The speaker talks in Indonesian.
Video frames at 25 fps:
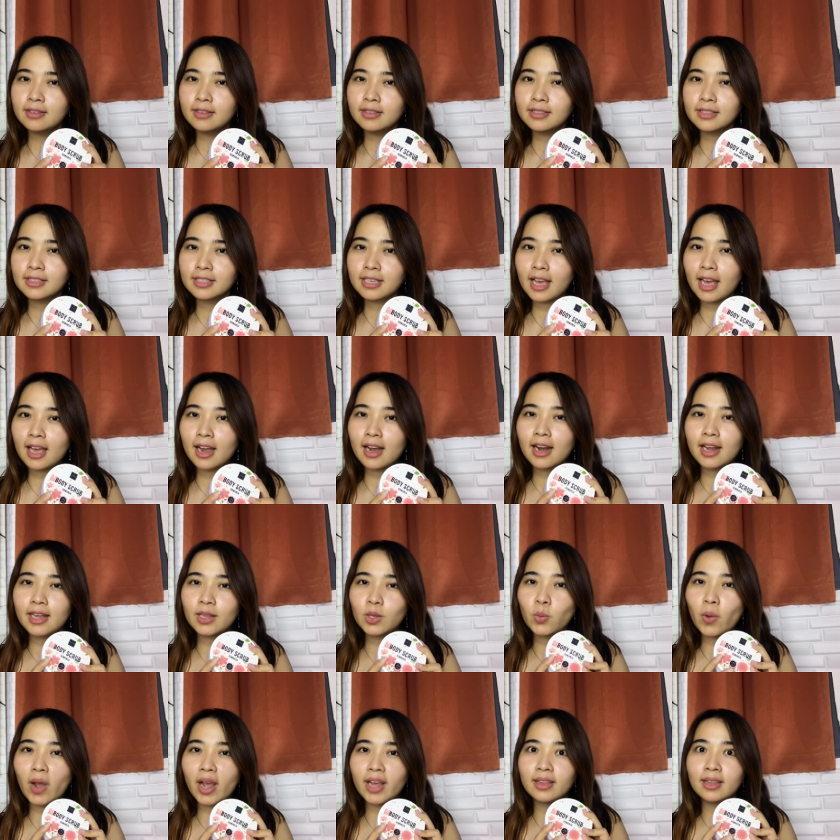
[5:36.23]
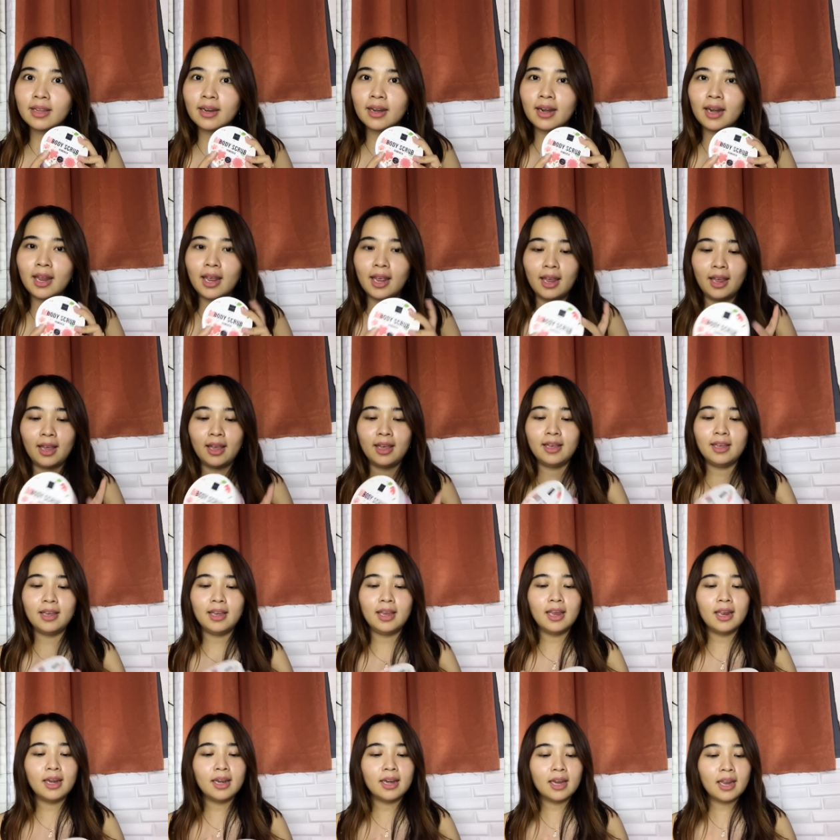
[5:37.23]
Scarlet Whitening
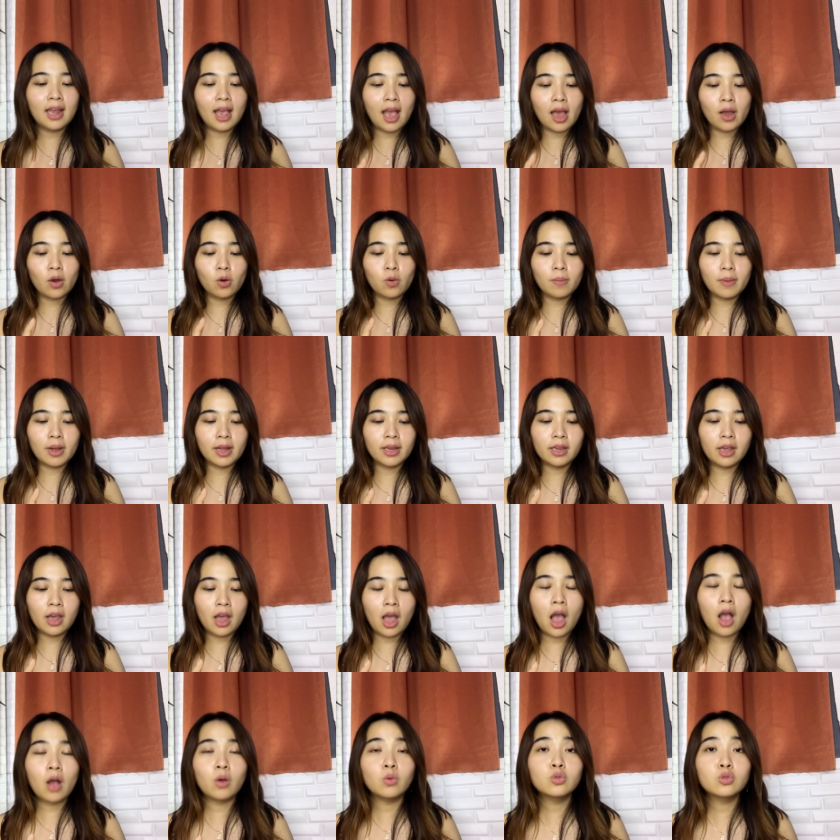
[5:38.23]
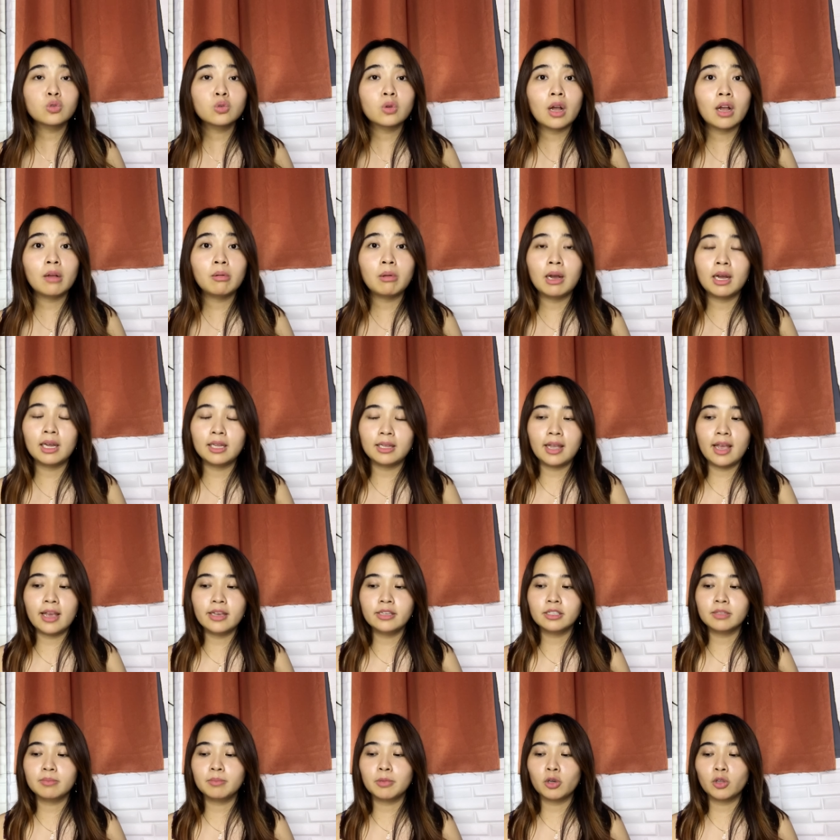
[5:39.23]
ini aromanya aku suka banget
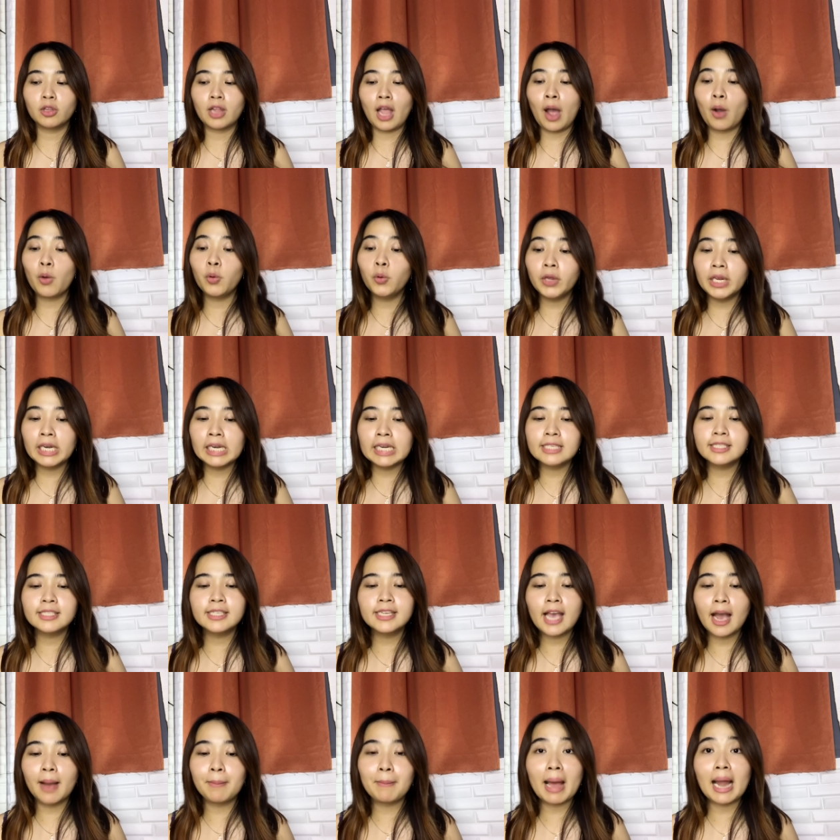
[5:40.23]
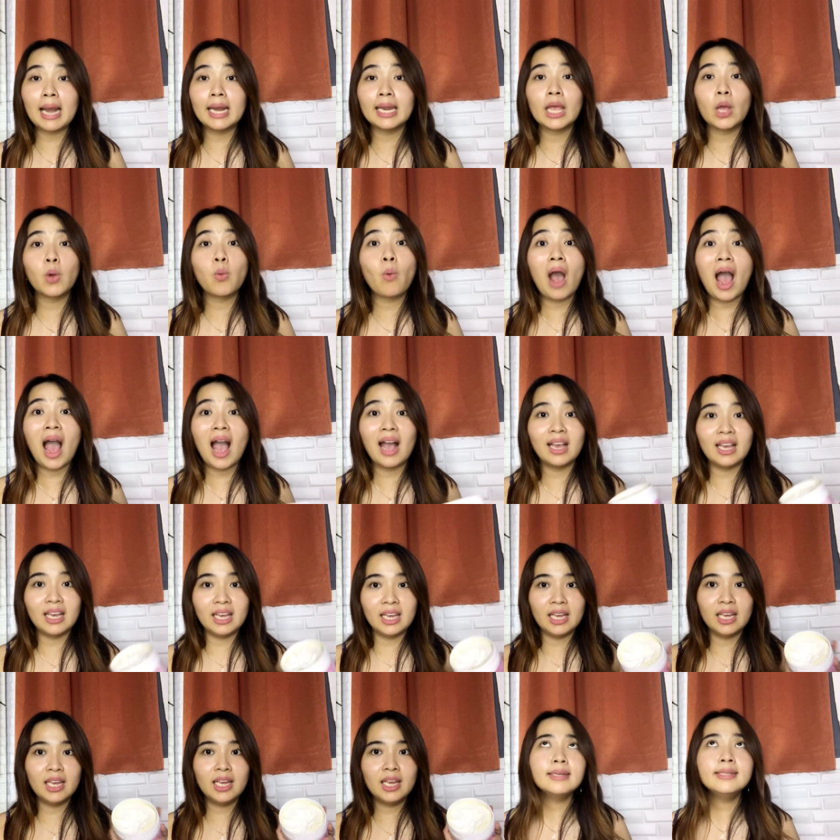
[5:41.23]
guys menurut aku ini sih yang paling
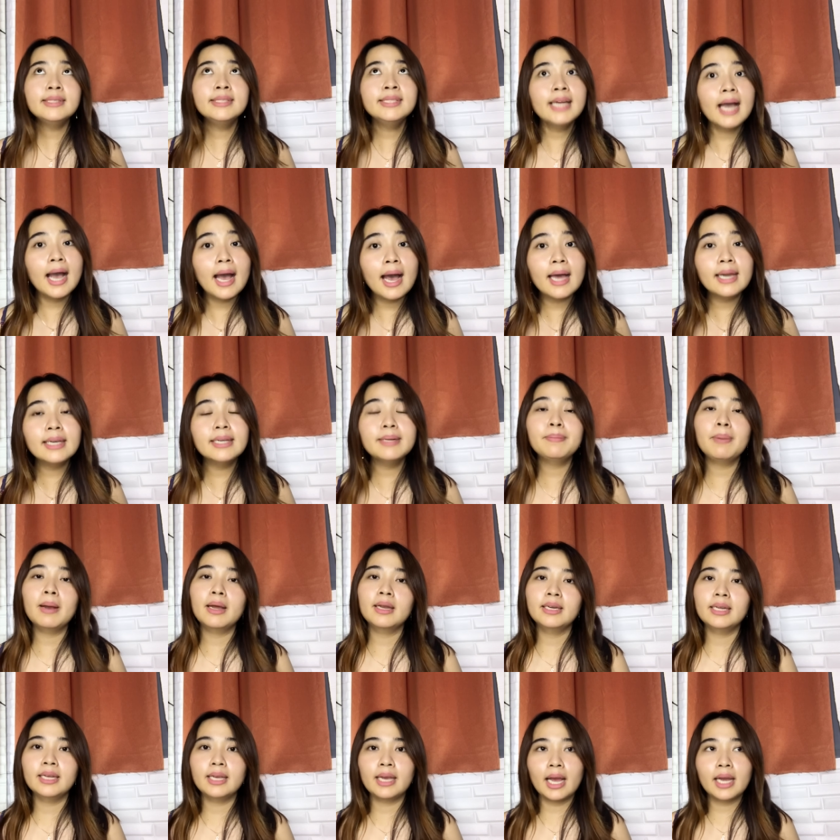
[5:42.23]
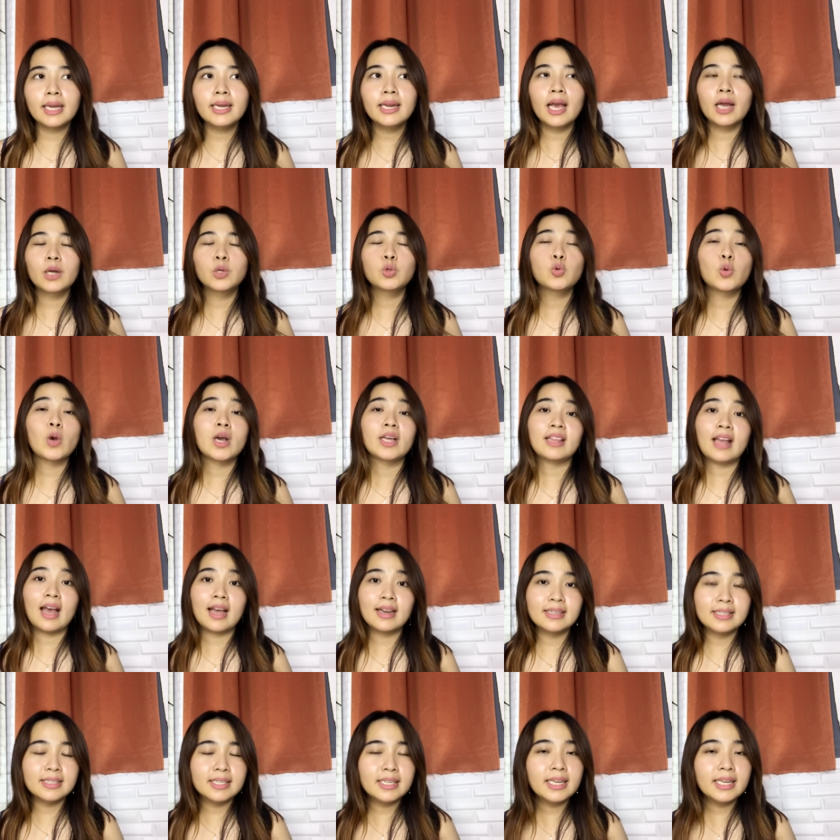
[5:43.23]
wangi dan dibandingkan yang dua
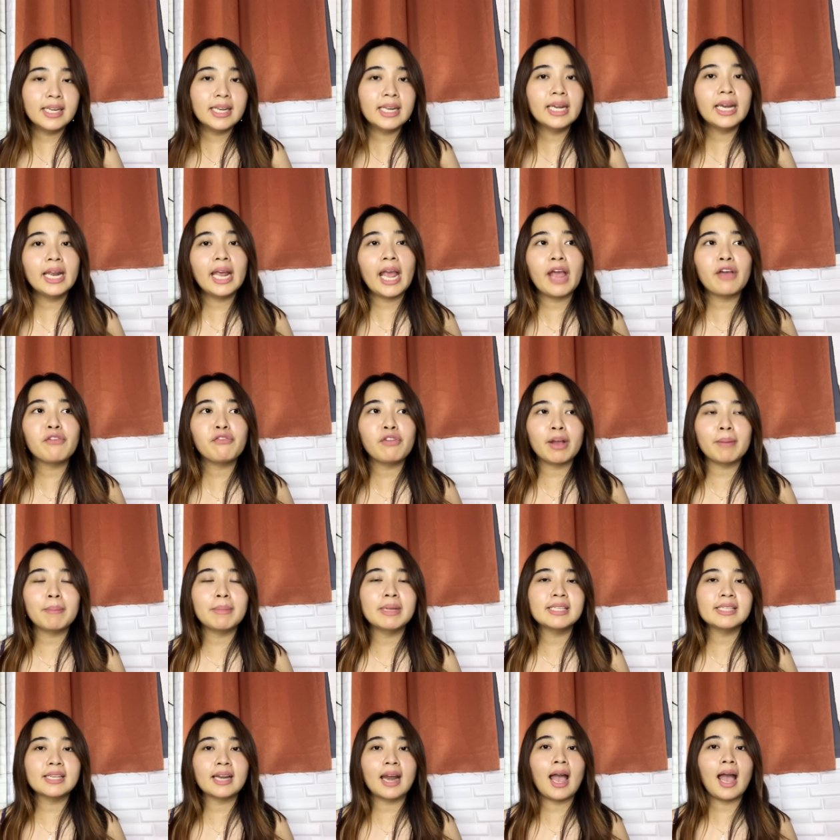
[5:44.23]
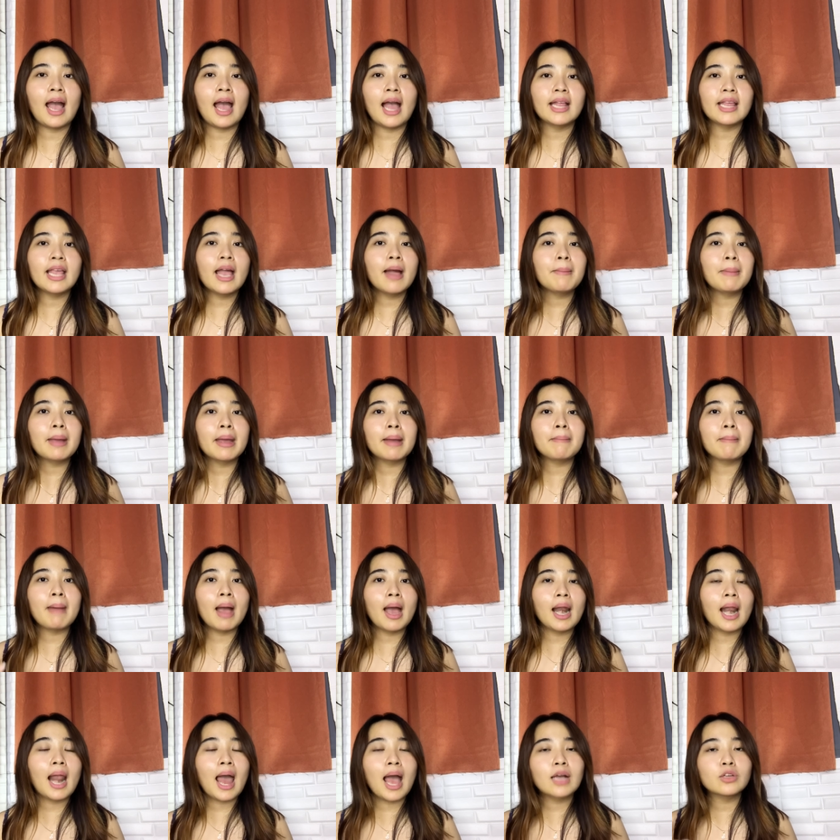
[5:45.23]
tadi ini efek mencerahkannya
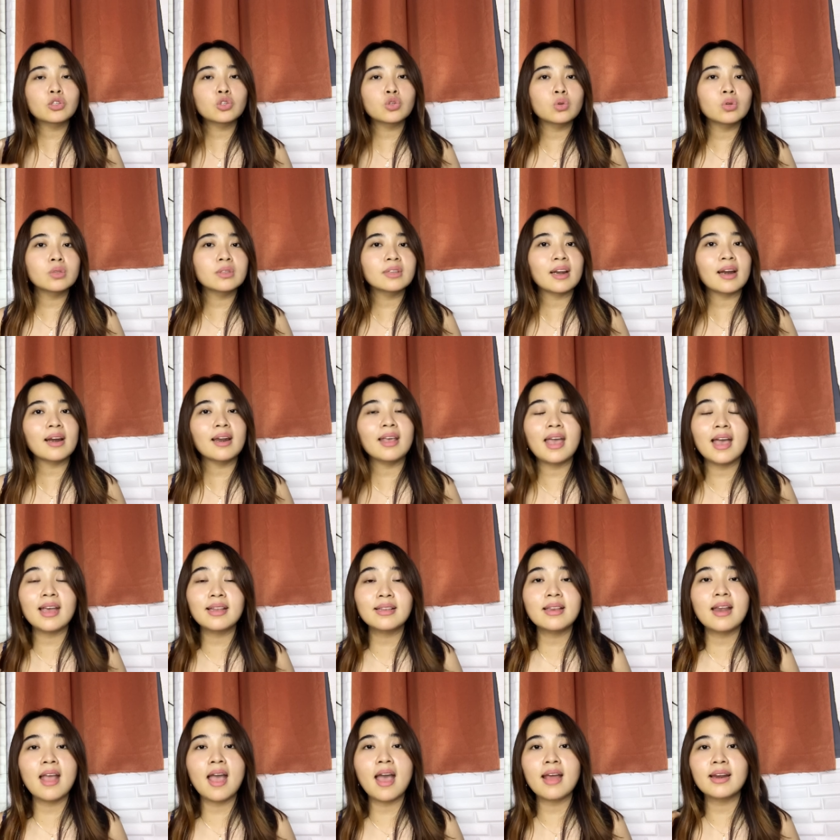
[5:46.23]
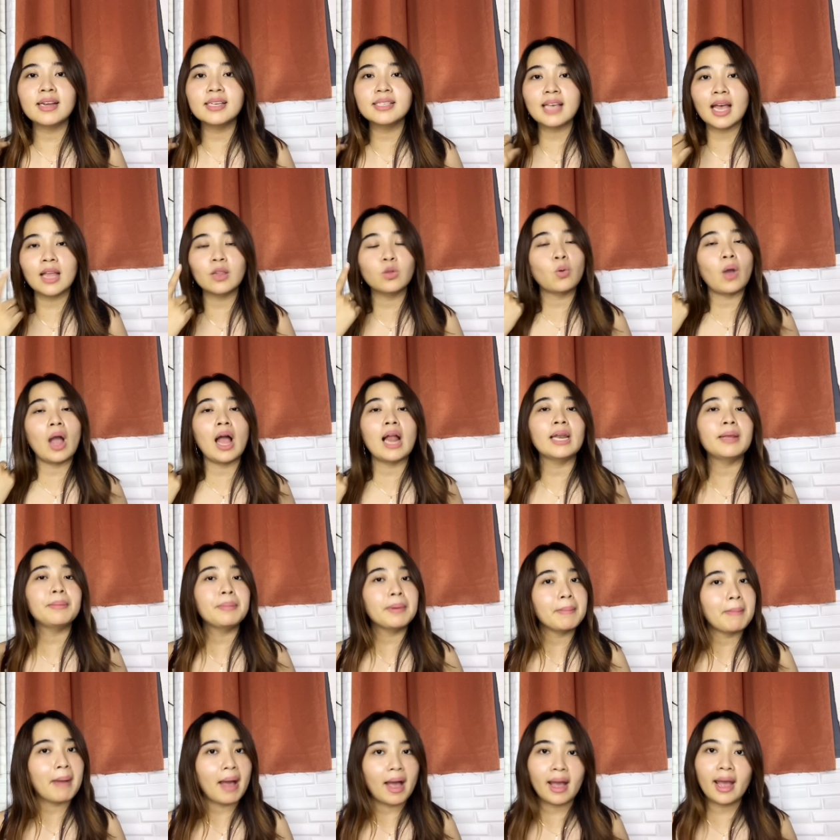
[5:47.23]
memang langsung terlihat dari satu kali
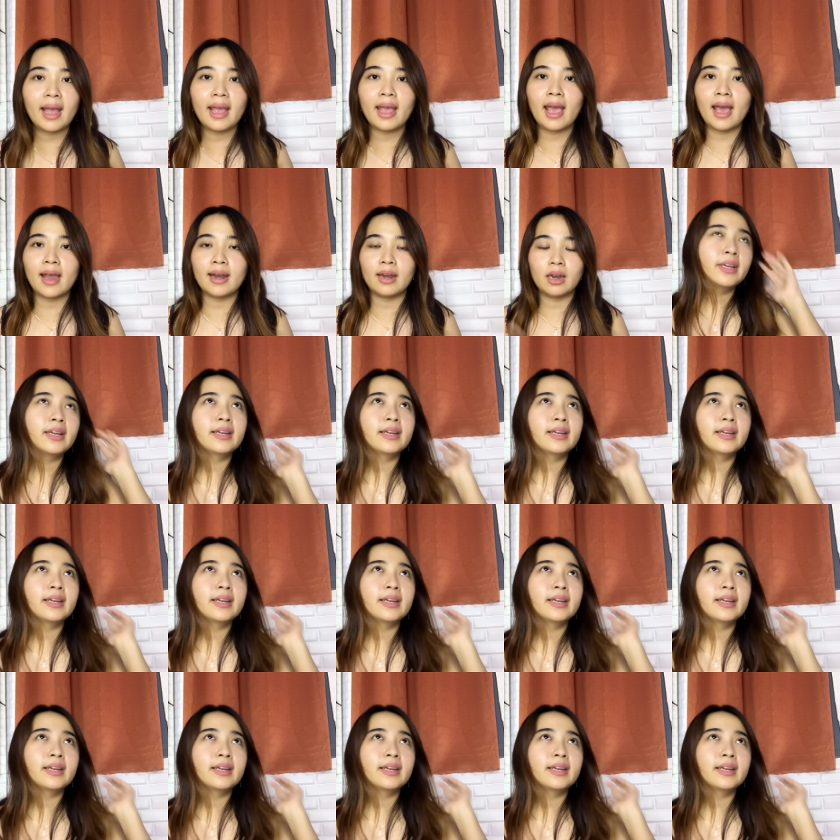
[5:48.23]
pemakaian